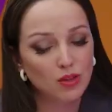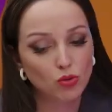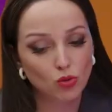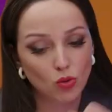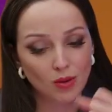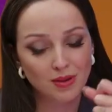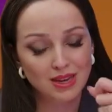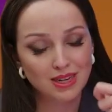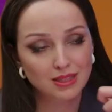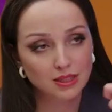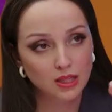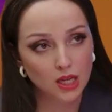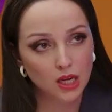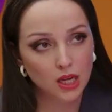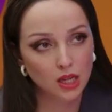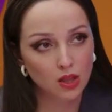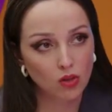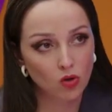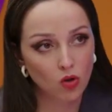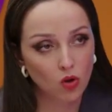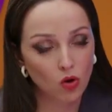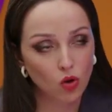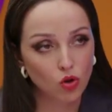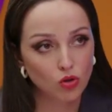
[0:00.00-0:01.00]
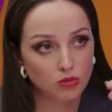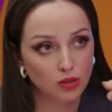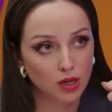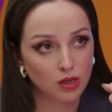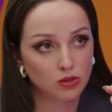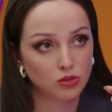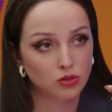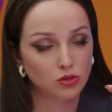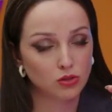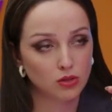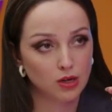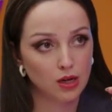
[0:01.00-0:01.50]
¿tú habías tenido
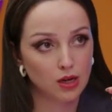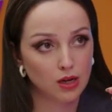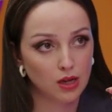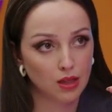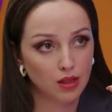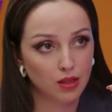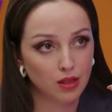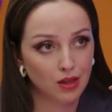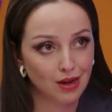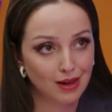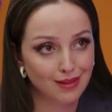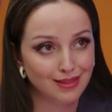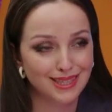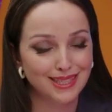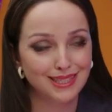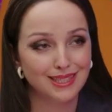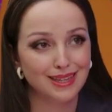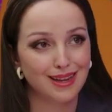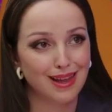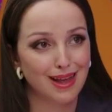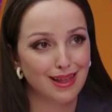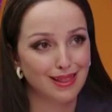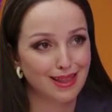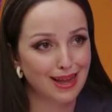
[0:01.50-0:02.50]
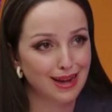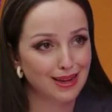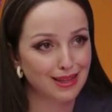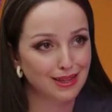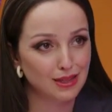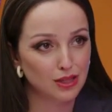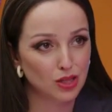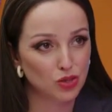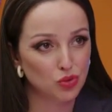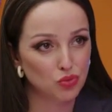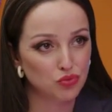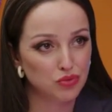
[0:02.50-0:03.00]
contacto con el cáncer antes ah, de
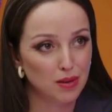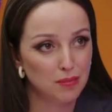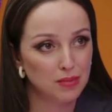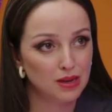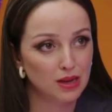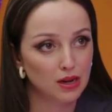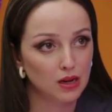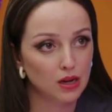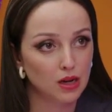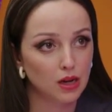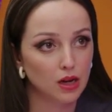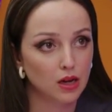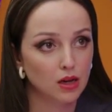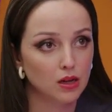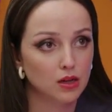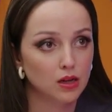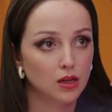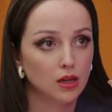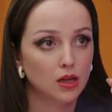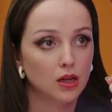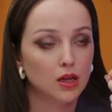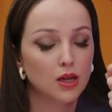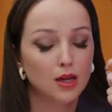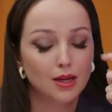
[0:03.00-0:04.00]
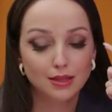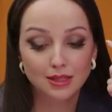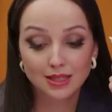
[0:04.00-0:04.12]
alguien de tu familia? Nadie.